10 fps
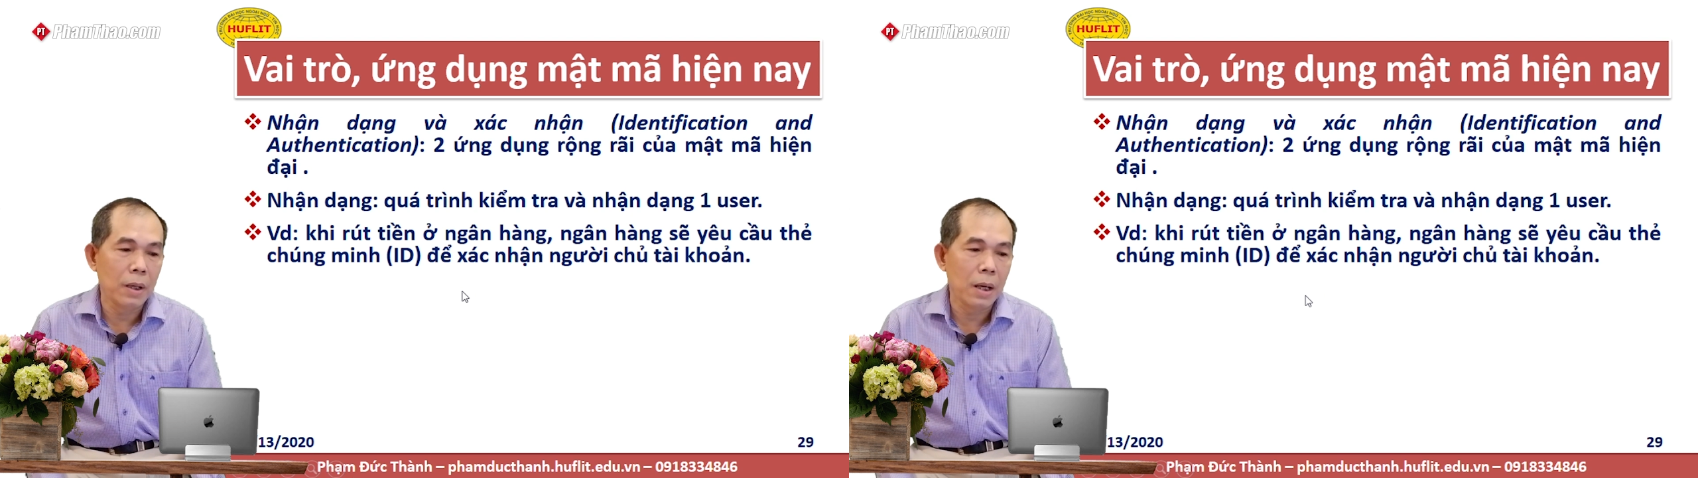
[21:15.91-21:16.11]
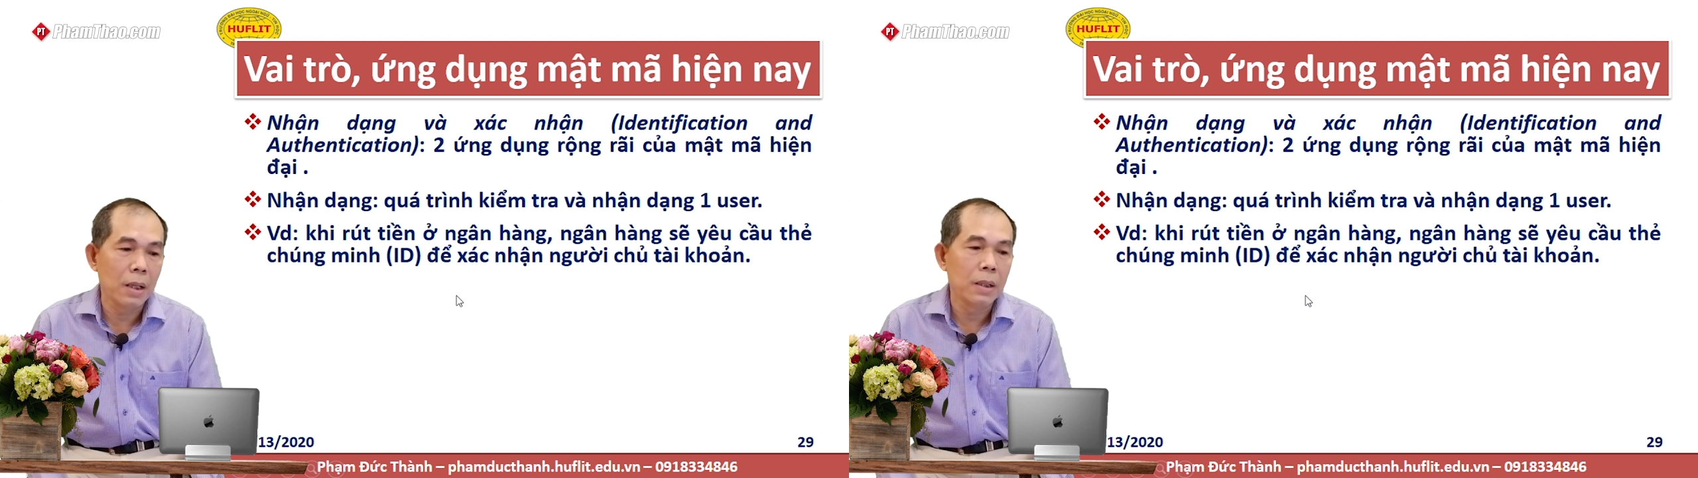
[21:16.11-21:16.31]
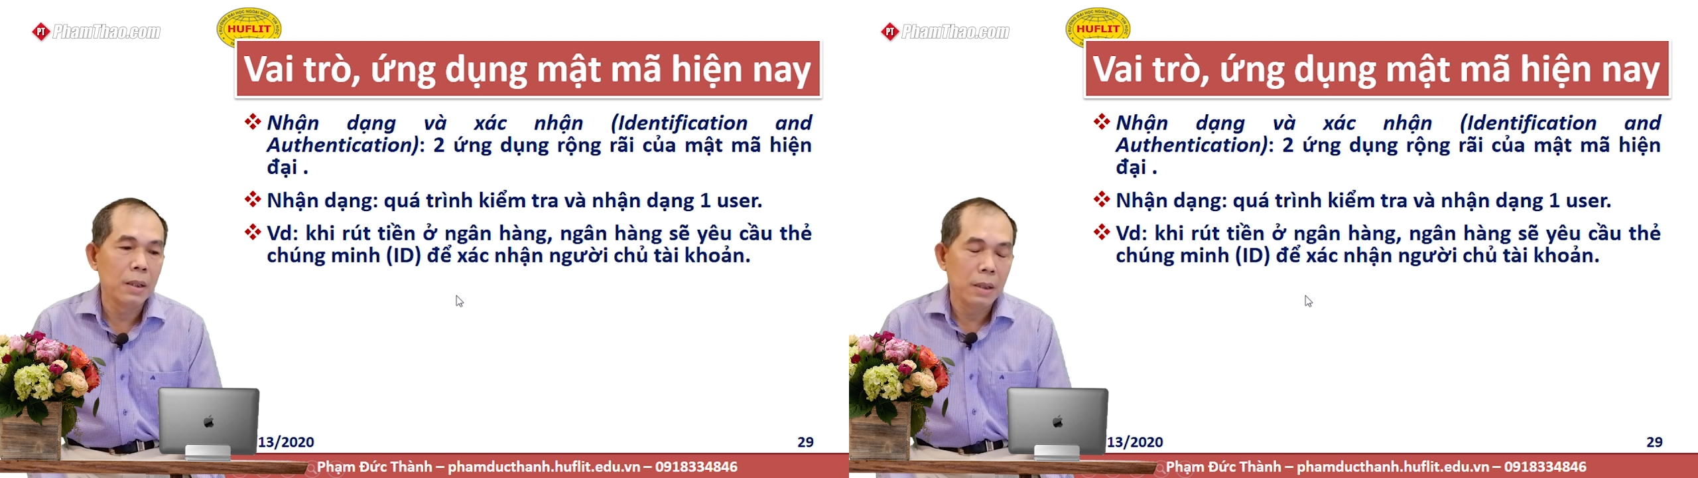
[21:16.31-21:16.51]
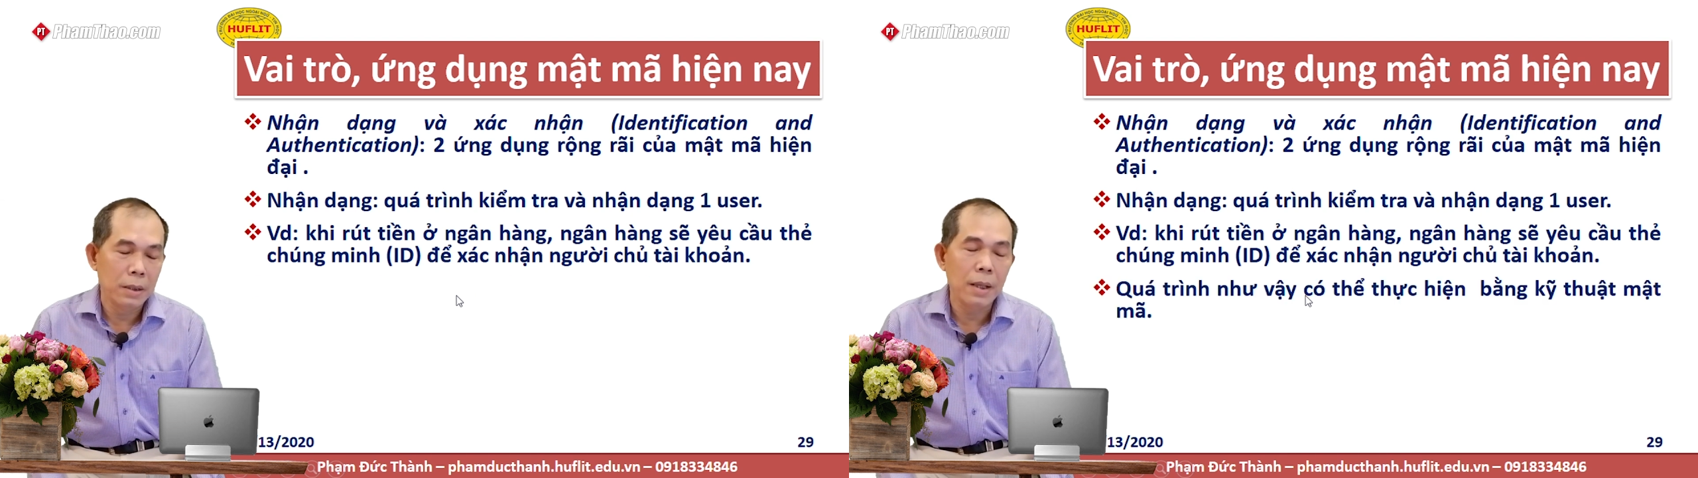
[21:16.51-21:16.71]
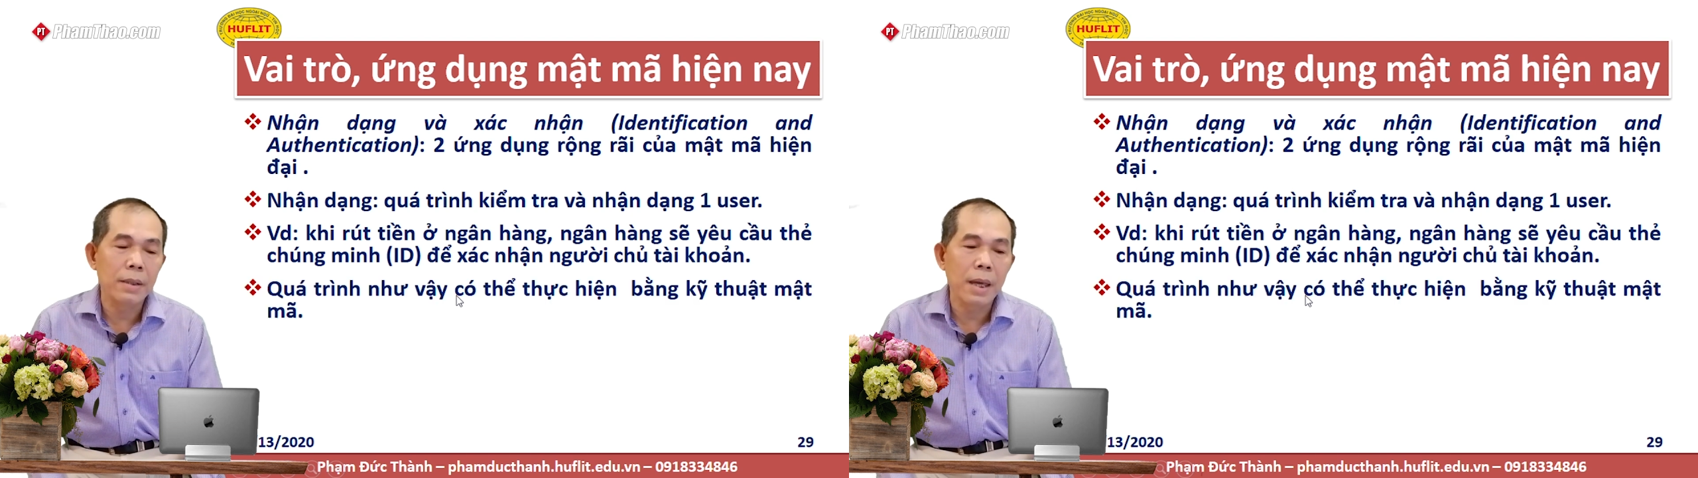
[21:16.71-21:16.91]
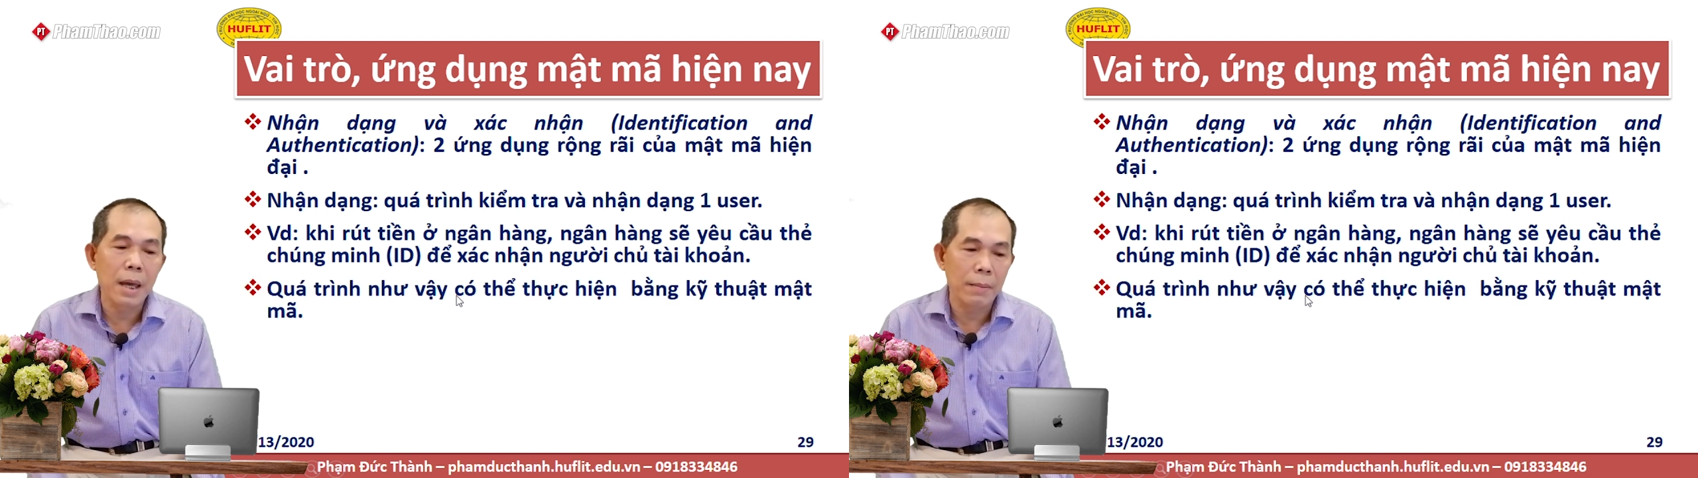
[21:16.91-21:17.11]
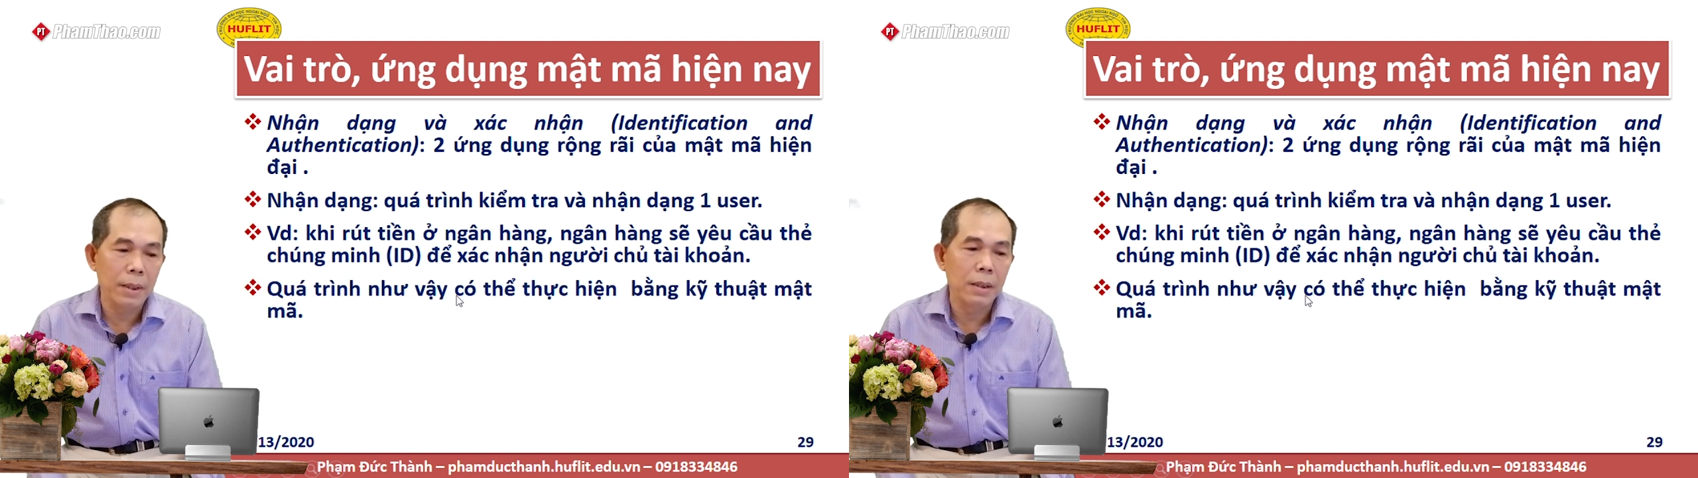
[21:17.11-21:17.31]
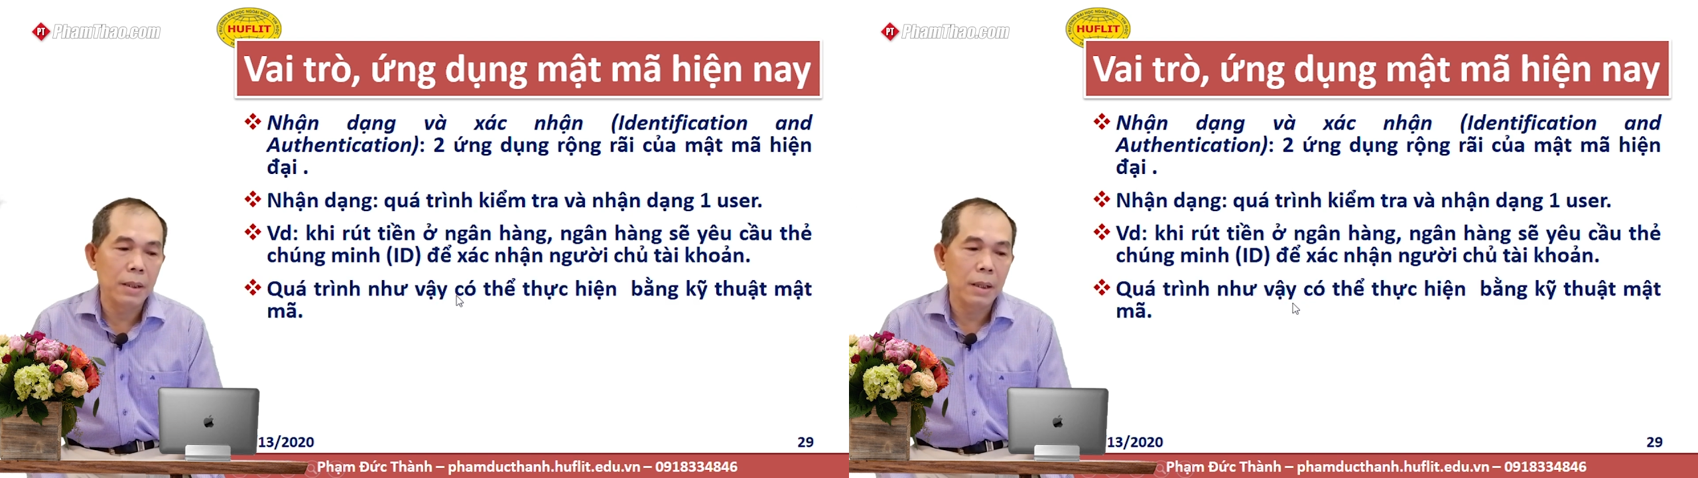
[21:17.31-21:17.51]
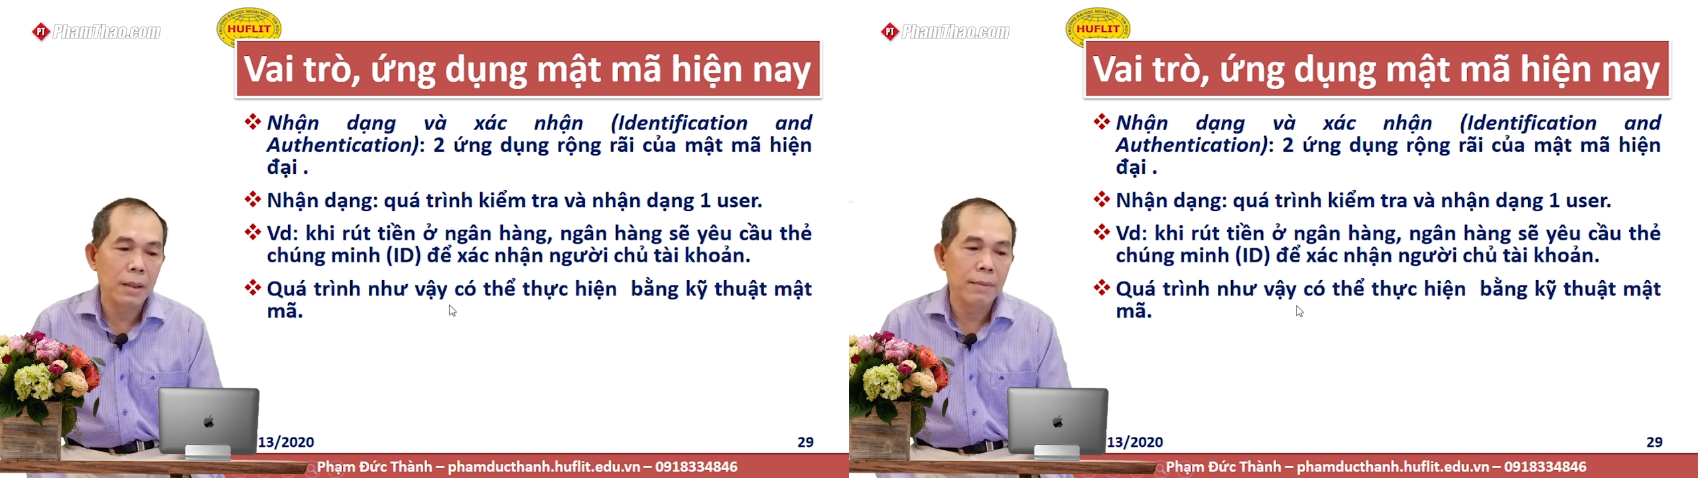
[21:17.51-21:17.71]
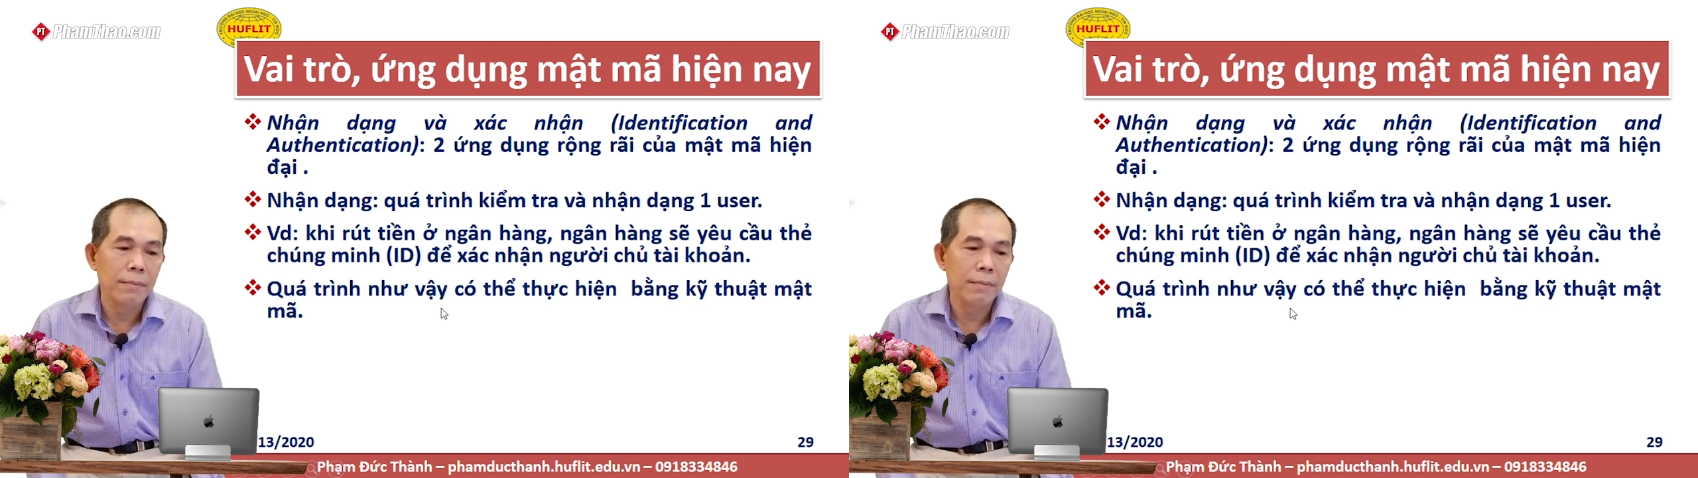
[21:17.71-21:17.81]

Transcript: là nhận dạng mình đó